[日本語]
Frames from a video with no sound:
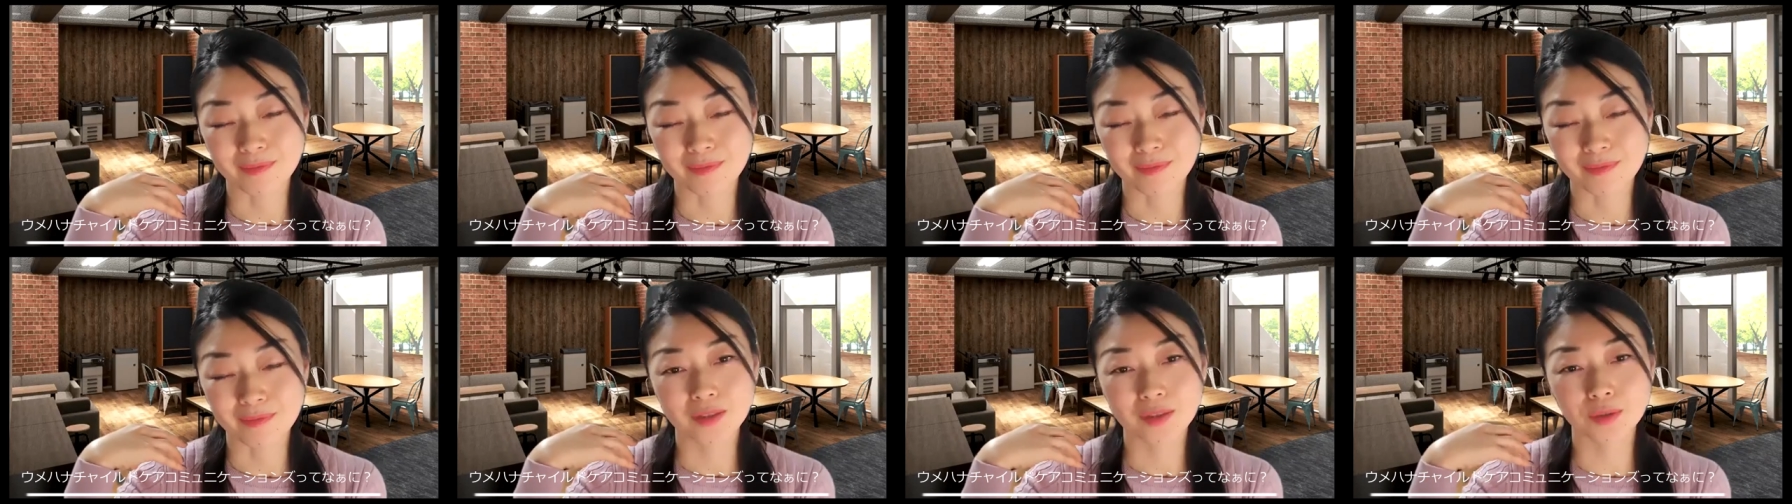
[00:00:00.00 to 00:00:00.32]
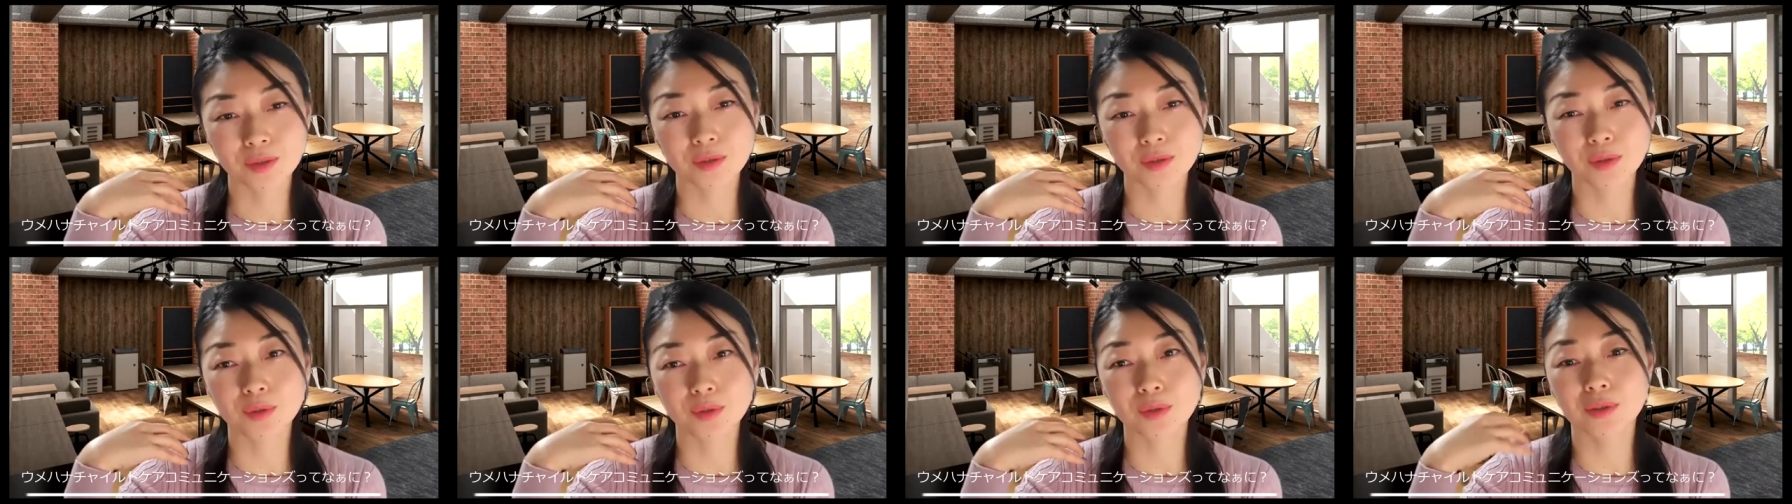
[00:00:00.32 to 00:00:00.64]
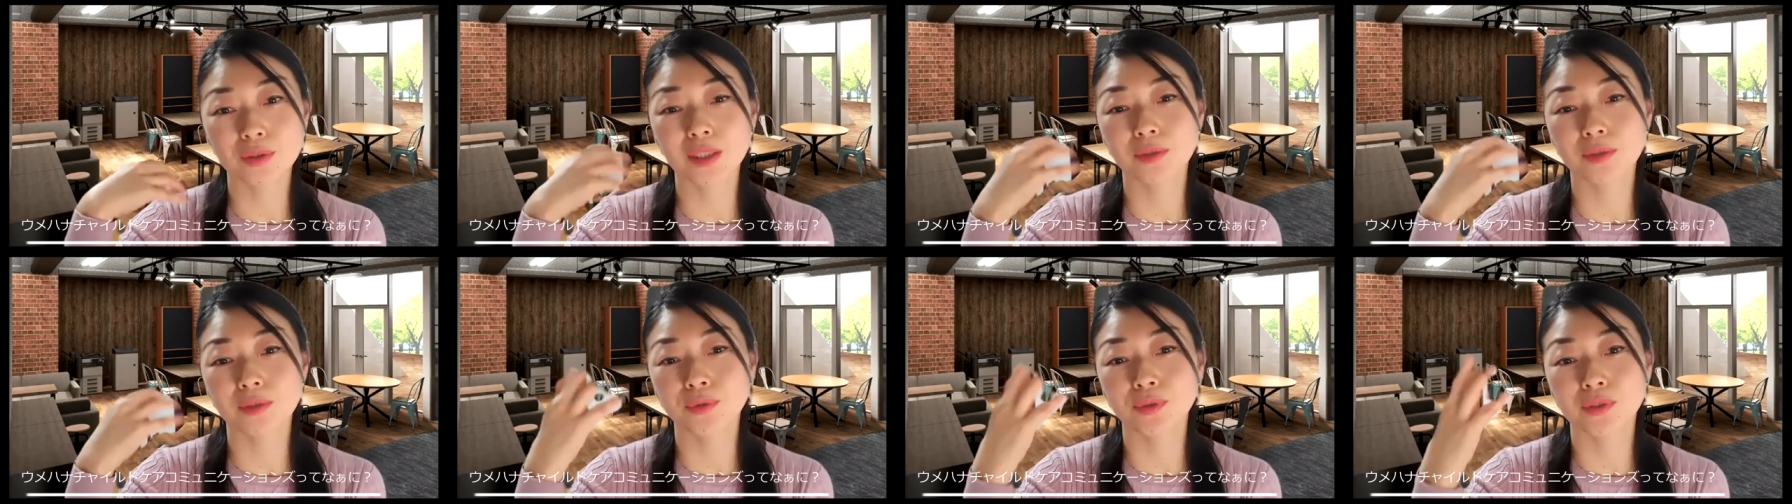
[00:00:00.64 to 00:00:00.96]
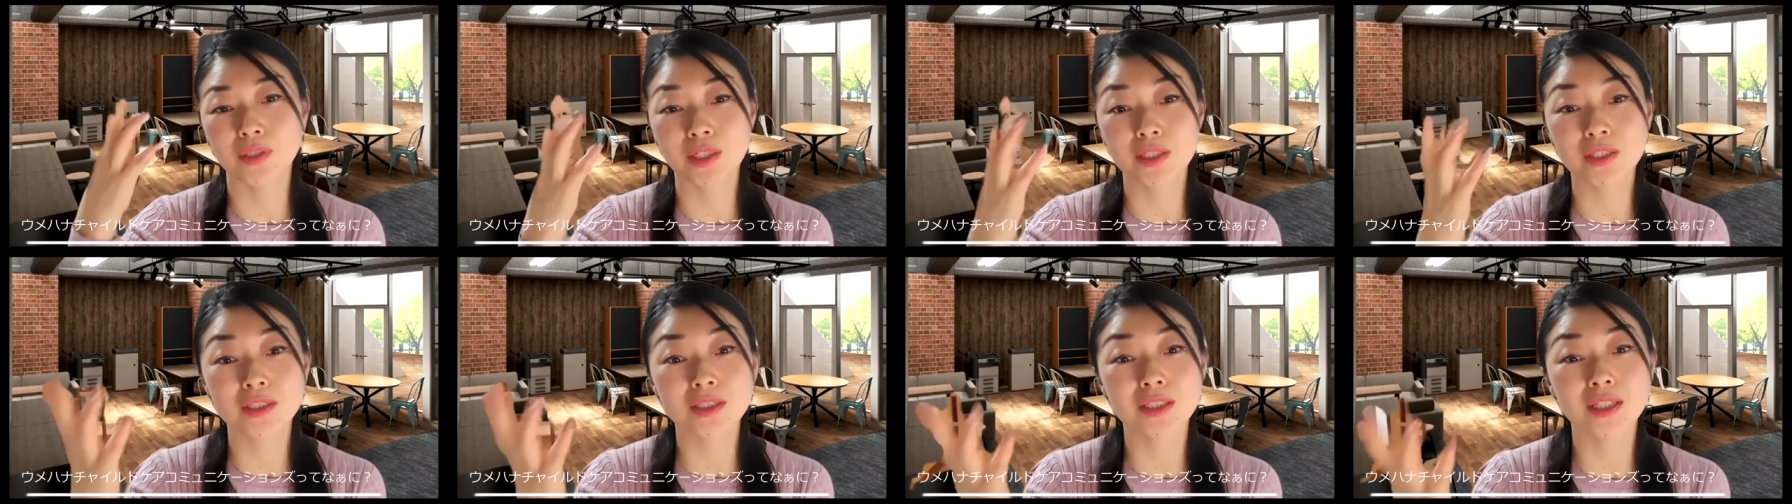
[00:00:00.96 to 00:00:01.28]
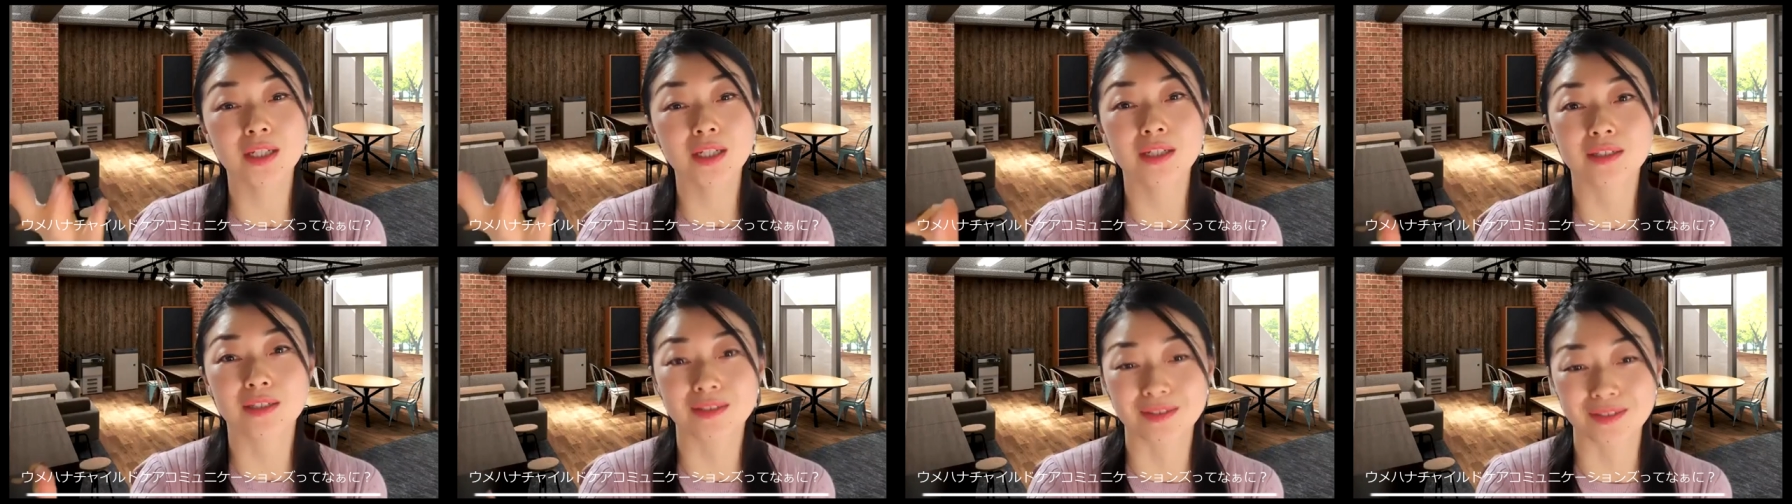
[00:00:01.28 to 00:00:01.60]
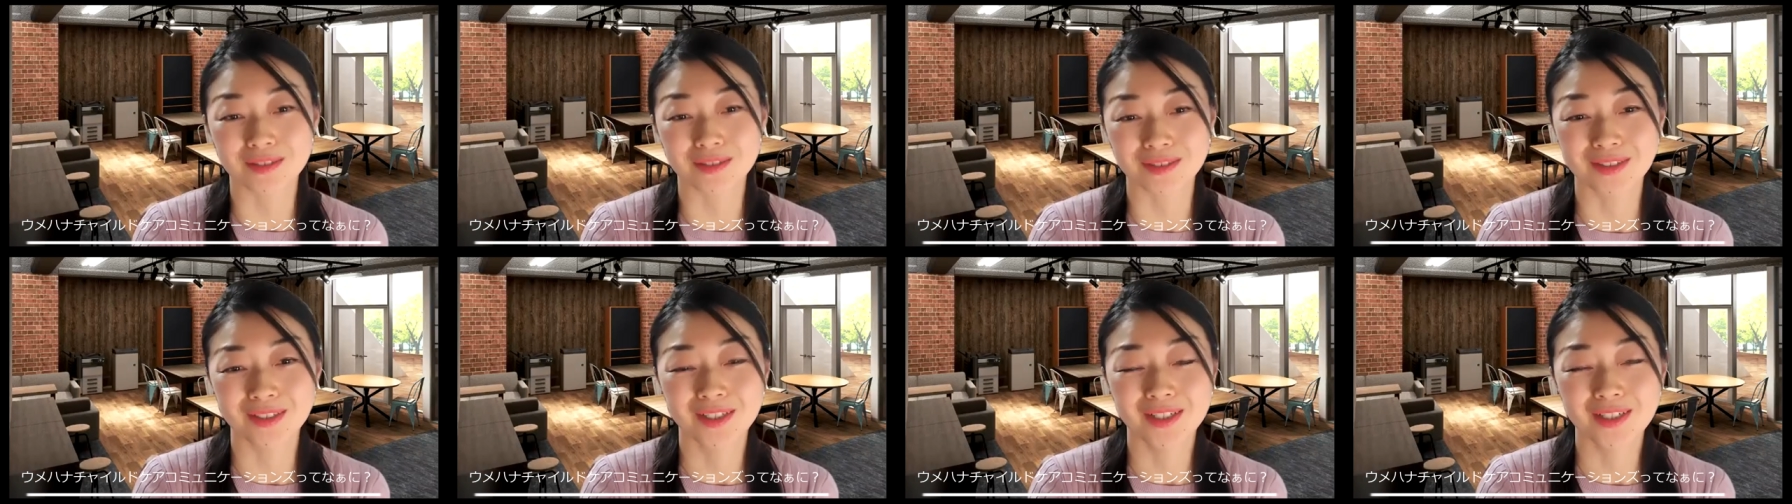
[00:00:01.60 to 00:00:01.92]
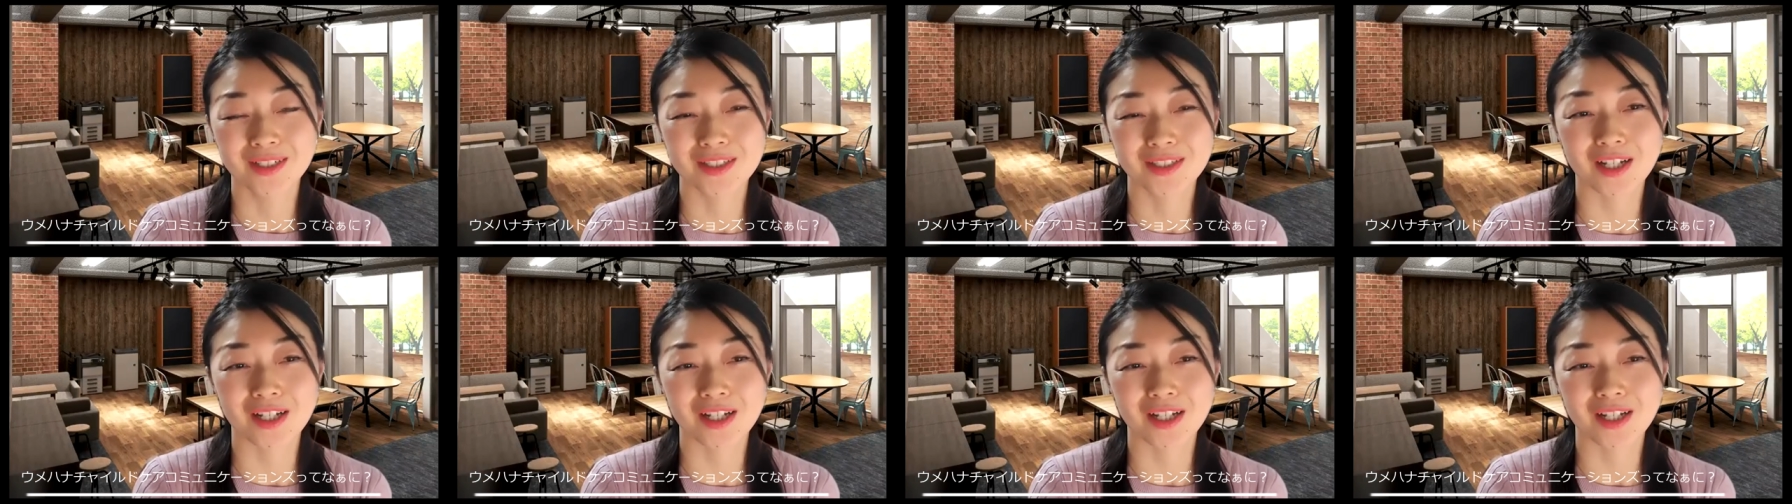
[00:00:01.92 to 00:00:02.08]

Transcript: そういう大人を増やしていく